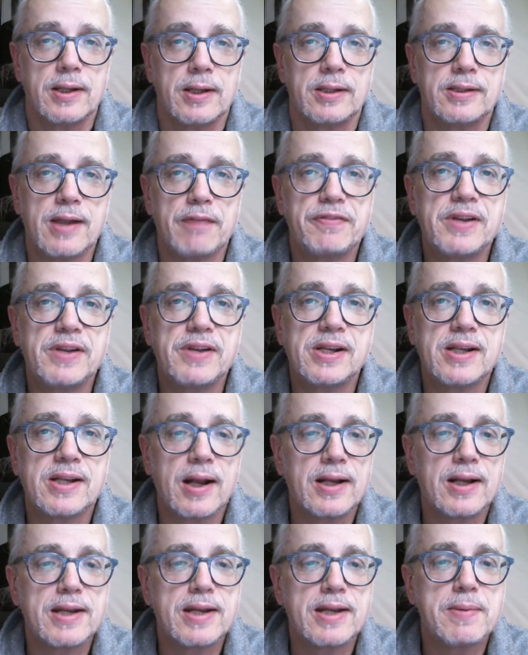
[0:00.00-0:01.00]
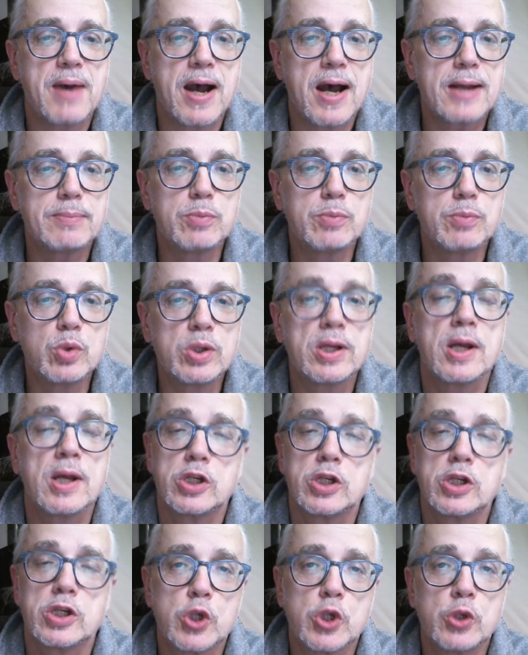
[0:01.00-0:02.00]
Ja, vielen Dank, lieber Hartmut.
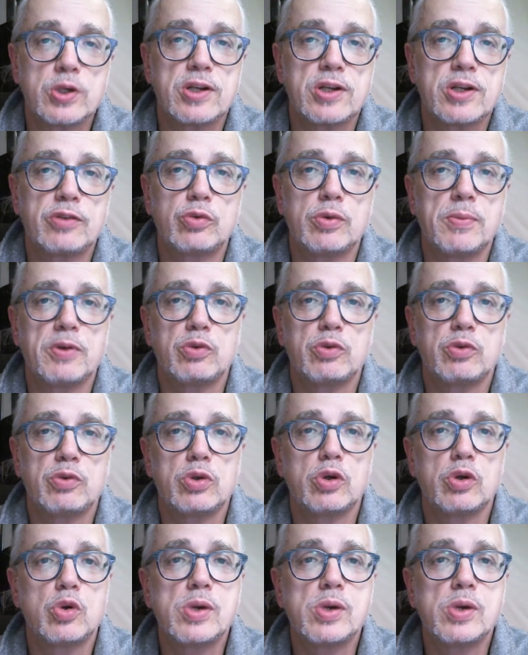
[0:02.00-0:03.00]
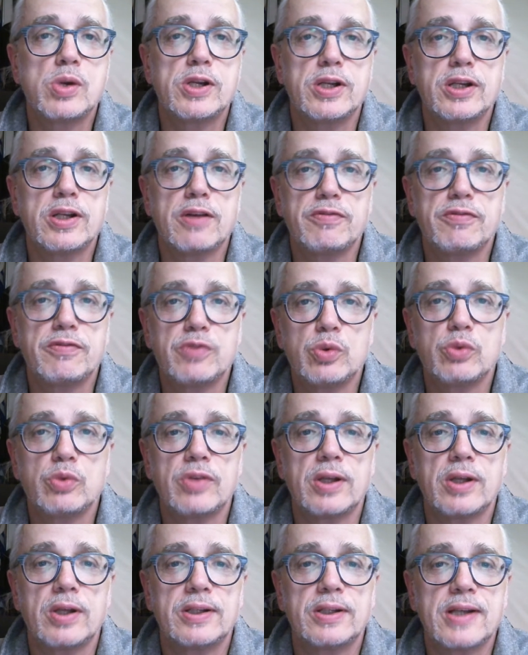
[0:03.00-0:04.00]
Schön, dass du immer so eine coolen
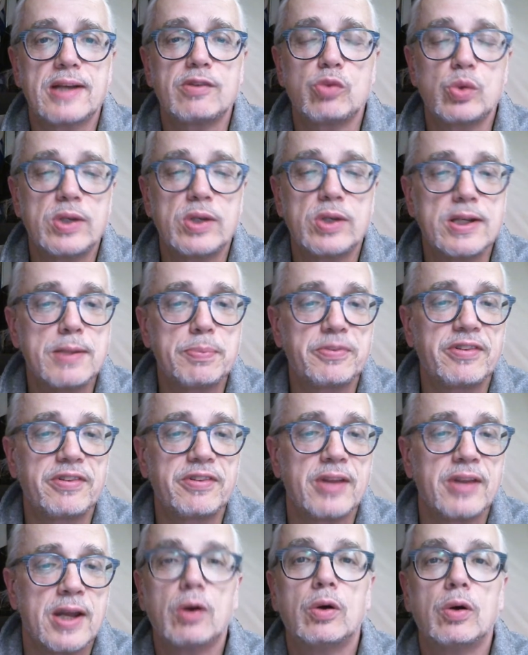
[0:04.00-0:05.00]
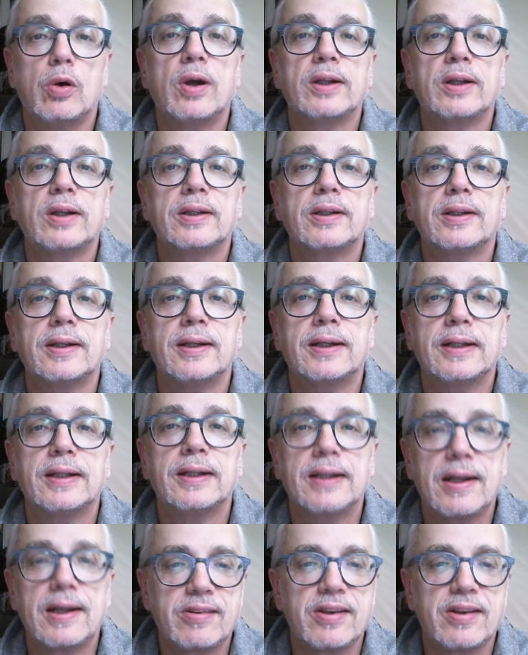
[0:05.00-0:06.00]
Interviews dazu gibst. Und
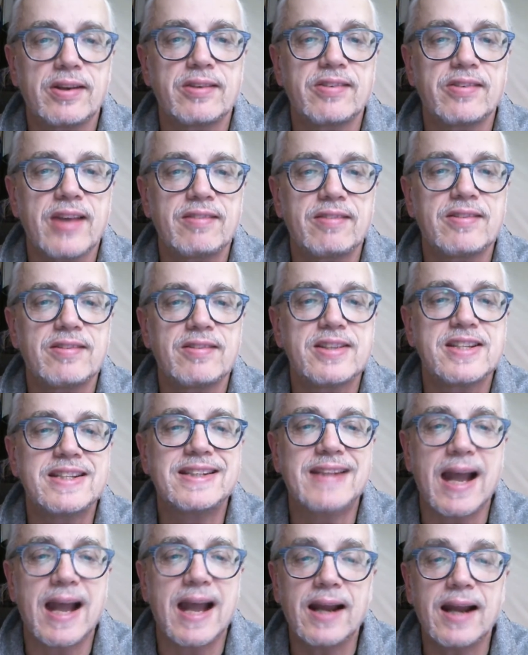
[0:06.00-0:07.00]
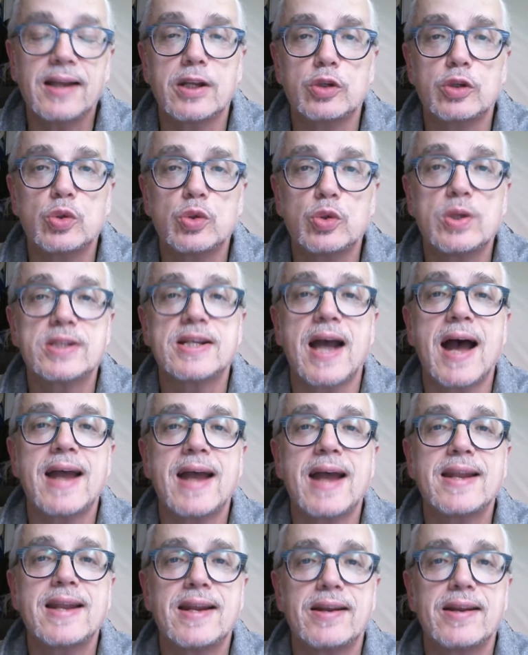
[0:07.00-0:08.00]
äh, ganz, ganz herzlichen Dank natürlich
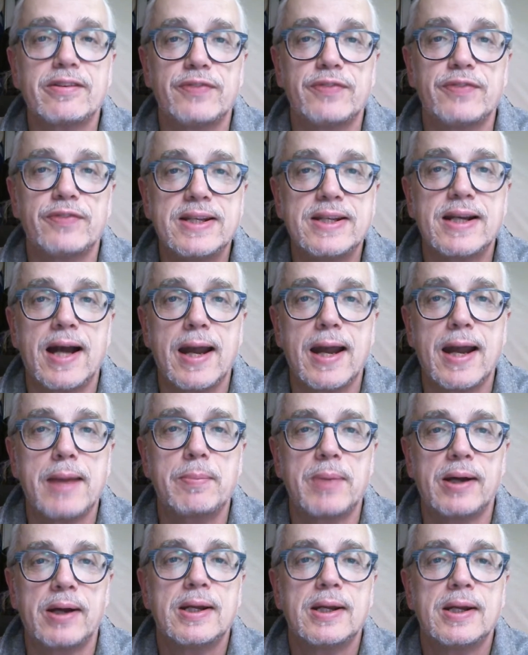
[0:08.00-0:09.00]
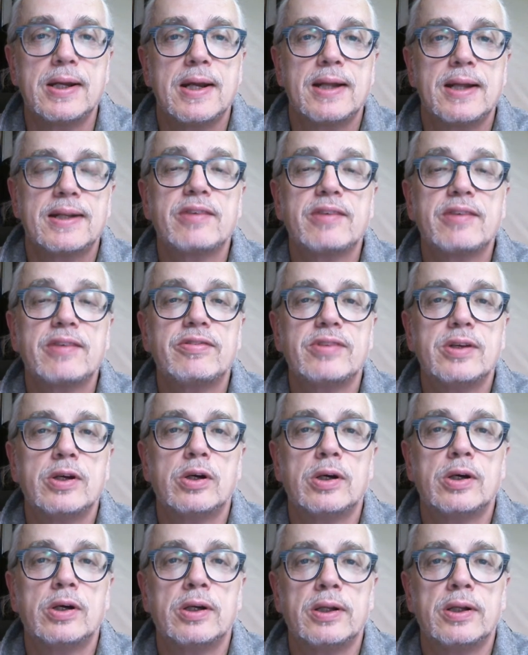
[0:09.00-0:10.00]
an das Fliegerheim, dass
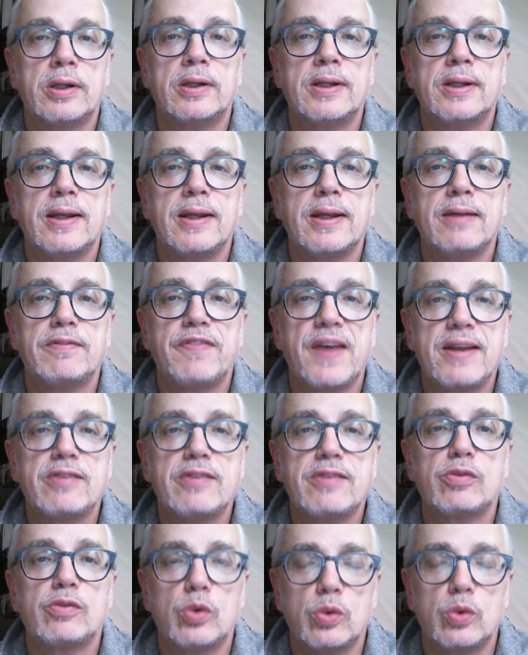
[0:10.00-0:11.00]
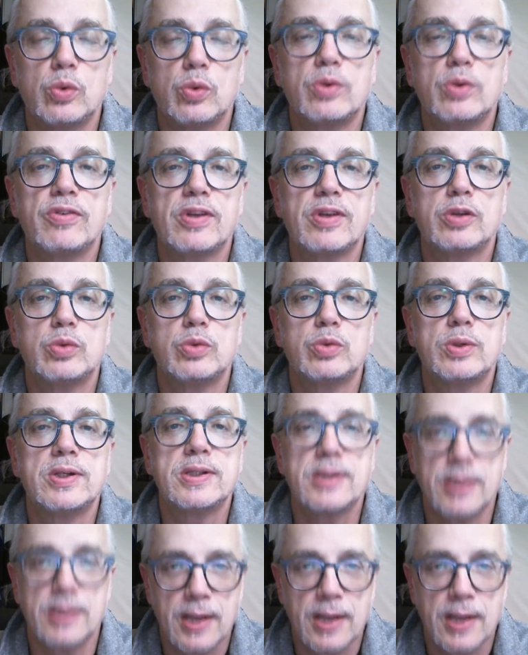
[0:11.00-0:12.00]
ihr äh, den Fans und uns
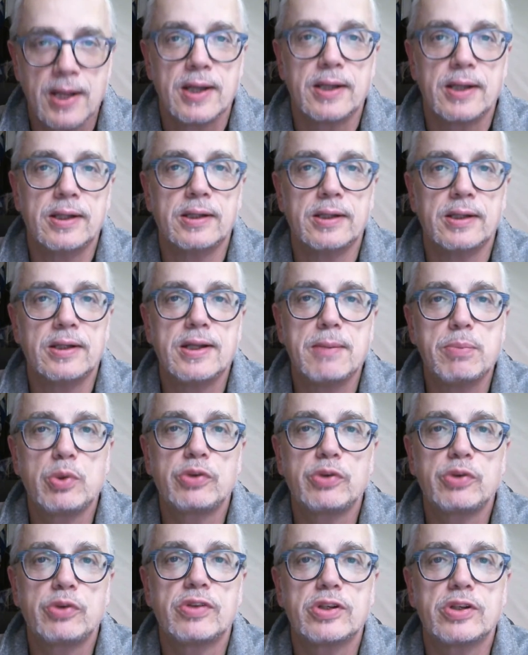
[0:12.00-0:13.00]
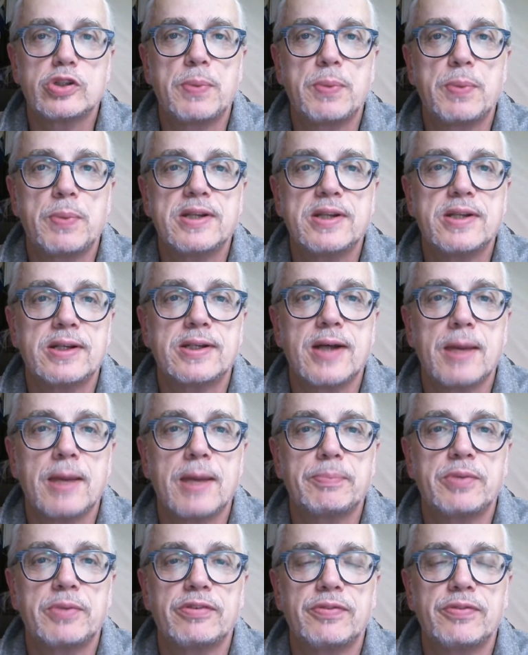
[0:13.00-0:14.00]
natürlich äh, den Bus spendiert
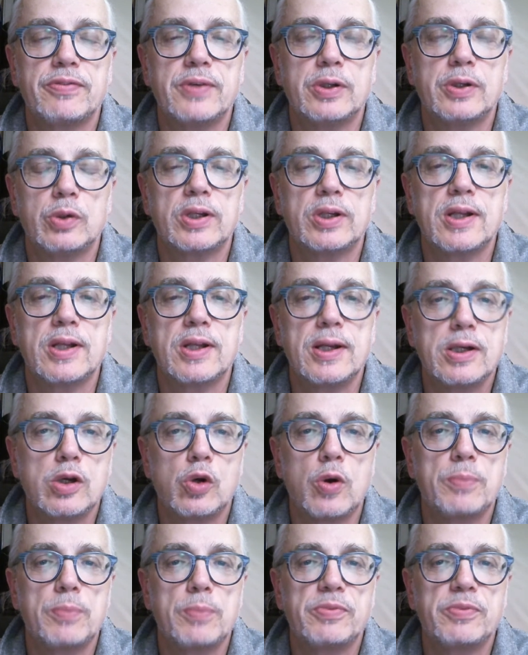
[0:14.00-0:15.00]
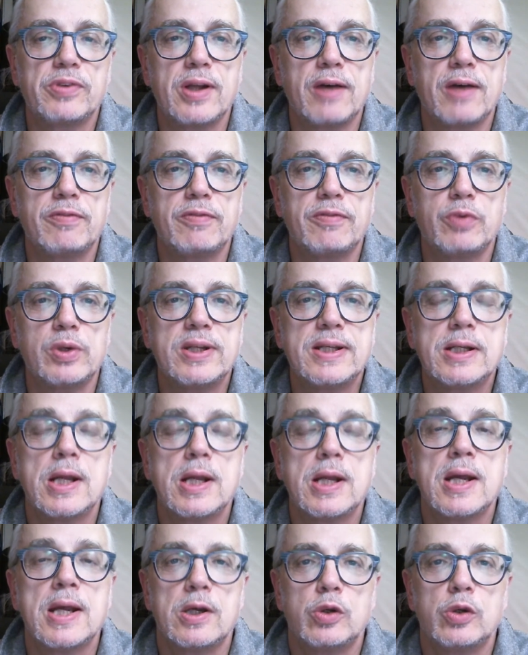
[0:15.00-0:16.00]
habt, dass wir dorthin gekommen sind nach
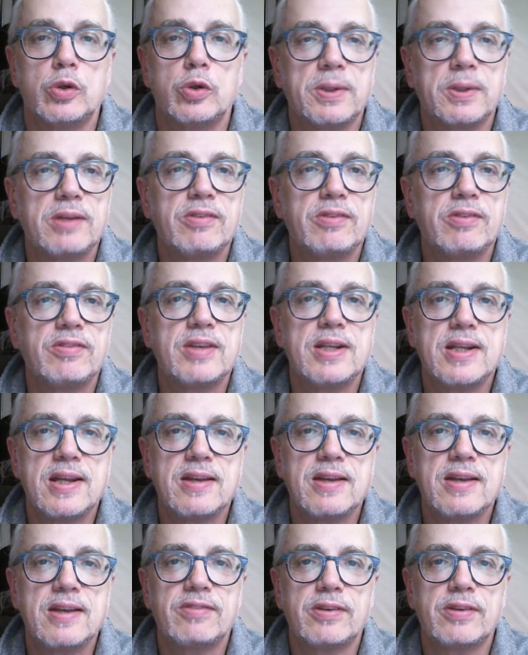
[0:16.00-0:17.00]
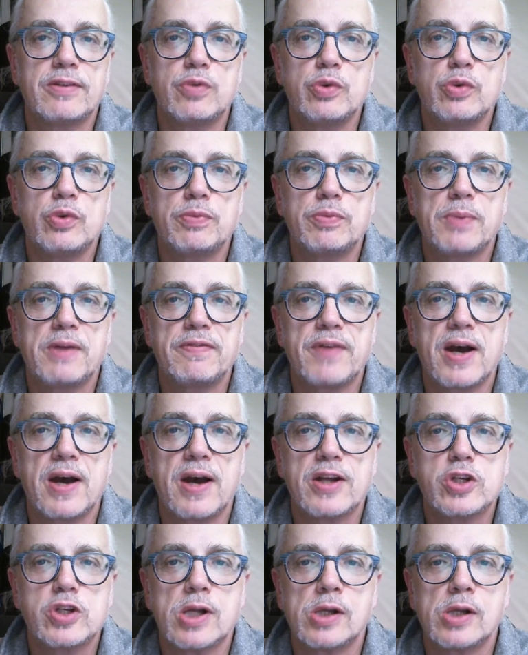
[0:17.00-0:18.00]
Wolin. Übrigens, die nächste
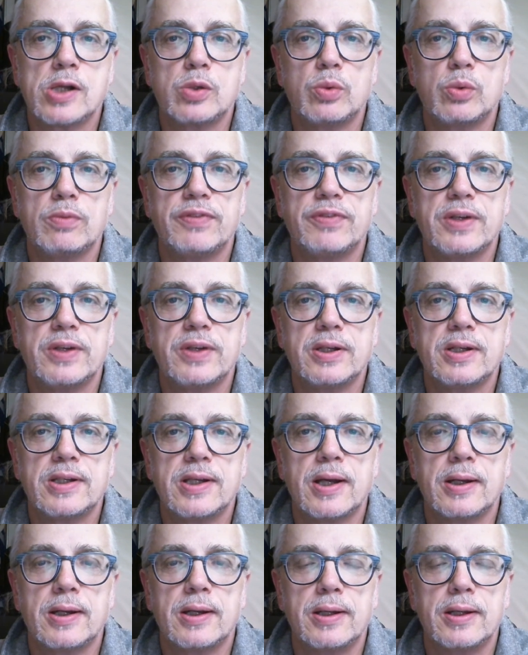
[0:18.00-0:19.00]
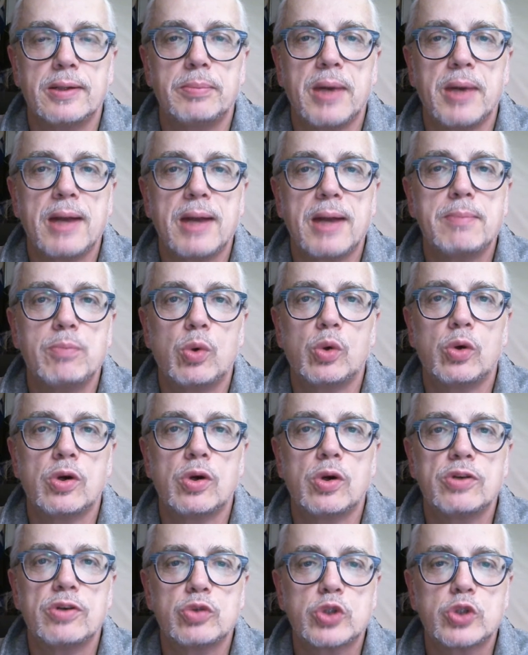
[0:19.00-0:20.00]
Fußballveranstaltung findet ja in
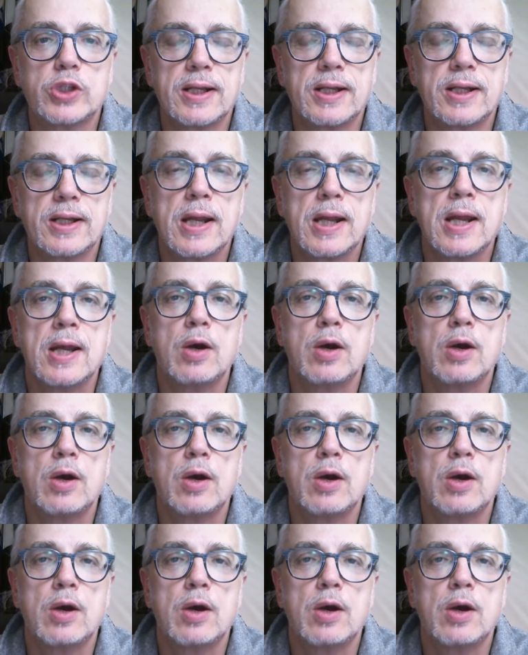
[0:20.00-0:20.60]
Brandenburg-Golzow statt.